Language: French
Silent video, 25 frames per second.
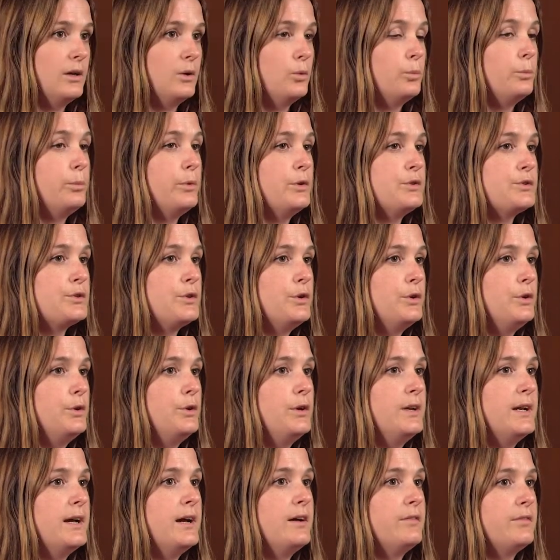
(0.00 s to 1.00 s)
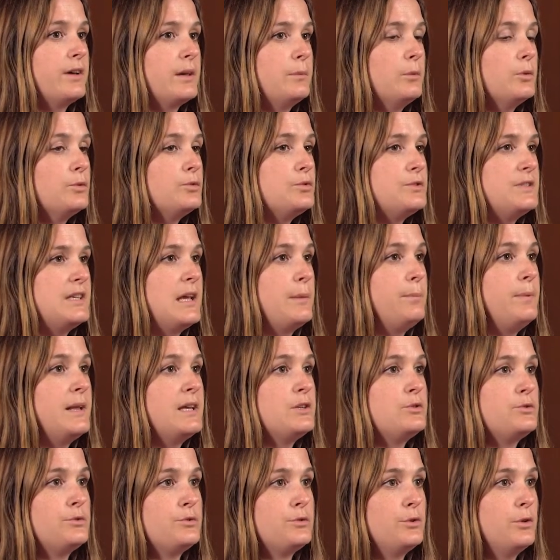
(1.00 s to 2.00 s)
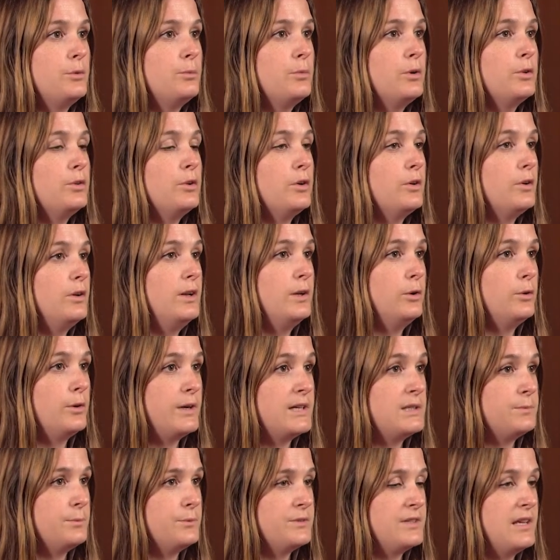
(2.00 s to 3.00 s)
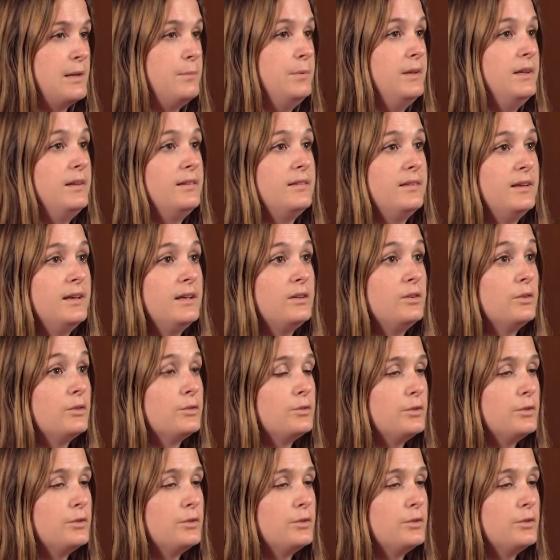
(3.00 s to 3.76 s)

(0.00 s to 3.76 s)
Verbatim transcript: On pense que le lin a vraiment toute sa place justement dans l'éco-responsabilité, étant